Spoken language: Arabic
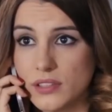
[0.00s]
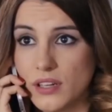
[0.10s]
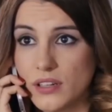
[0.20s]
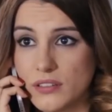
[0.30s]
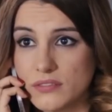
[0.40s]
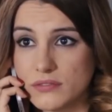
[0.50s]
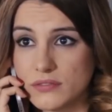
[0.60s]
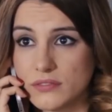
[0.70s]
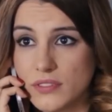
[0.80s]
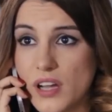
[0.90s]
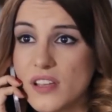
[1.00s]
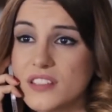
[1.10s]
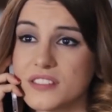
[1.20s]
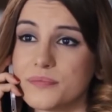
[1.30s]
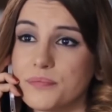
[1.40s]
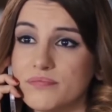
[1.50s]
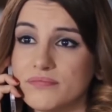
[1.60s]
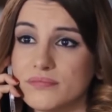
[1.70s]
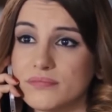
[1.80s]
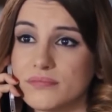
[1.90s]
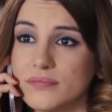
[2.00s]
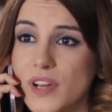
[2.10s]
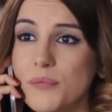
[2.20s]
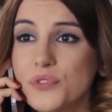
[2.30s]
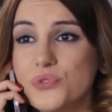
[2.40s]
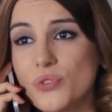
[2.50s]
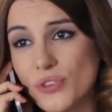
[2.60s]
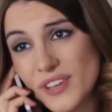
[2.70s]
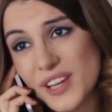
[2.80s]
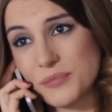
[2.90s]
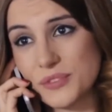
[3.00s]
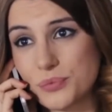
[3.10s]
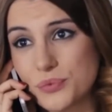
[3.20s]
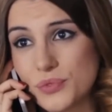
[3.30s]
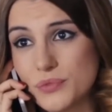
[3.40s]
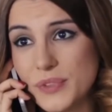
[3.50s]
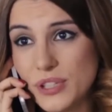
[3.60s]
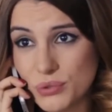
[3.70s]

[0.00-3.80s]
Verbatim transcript: يا الله اياد بس ضروري تكون موجود